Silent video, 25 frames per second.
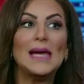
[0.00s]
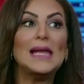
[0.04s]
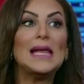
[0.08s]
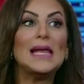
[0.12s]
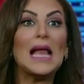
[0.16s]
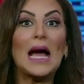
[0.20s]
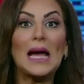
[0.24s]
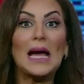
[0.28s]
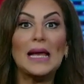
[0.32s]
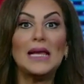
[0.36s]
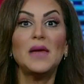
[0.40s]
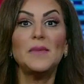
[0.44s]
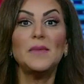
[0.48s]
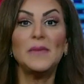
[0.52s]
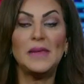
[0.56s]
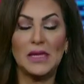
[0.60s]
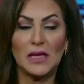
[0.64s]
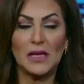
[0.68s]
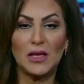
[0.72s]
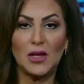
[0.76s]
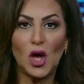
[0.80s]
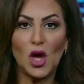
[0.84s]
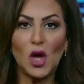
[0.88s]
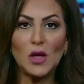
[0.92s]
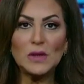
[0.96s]

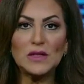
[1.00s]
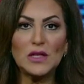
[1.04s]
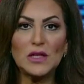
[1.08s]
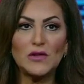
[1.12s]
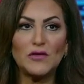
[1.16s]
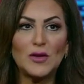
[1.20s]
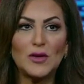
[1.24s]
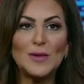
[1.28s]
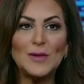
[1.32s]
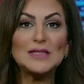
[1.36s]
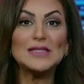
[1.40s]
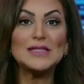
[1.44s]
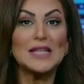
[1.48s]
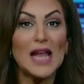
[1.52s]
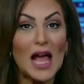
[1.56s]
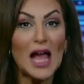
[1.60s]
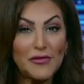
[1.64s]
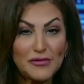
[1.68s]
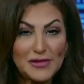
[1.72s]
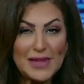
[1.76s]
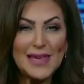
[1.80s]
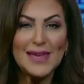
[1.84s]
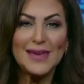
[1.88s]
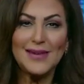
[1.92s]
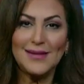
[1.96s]
العالمي اللي حاصل في مصر
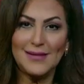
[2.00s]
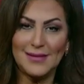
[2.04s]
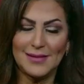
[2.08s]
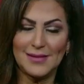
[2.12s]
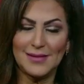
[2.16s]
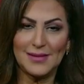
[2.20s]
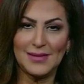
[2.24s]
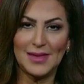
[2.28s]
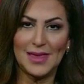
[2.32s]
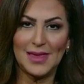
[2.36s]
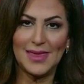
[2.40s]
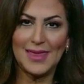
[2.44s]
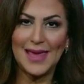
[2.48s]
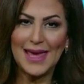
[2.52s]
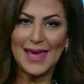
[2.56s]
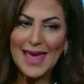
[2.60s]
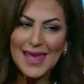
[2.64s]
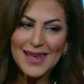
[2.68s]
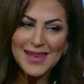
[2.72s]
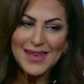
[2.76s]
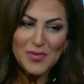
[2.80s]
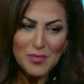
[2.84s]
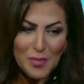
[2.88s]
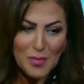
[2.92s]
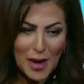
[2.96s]
أفتكر إذا
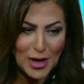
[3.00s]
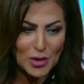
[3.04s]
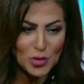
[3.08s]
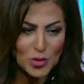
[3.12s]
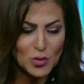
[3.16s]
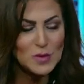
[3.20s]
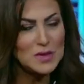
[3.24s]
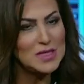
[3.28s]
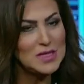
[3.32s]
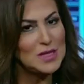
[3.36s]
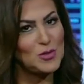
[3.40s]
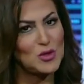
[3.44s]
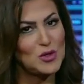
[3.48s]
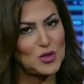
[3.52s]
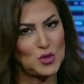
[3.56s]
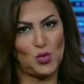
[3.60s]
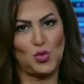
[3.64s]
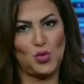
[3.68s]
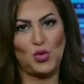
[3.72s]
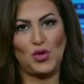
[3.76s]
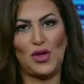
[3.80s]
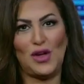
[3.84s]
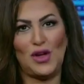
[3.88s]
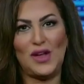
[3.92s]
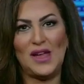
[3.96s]
كانت معلومتي
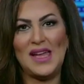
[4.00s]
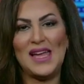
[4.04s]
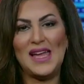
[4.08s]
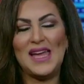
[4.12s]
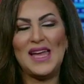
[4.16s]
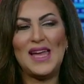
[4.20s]
مظبوطة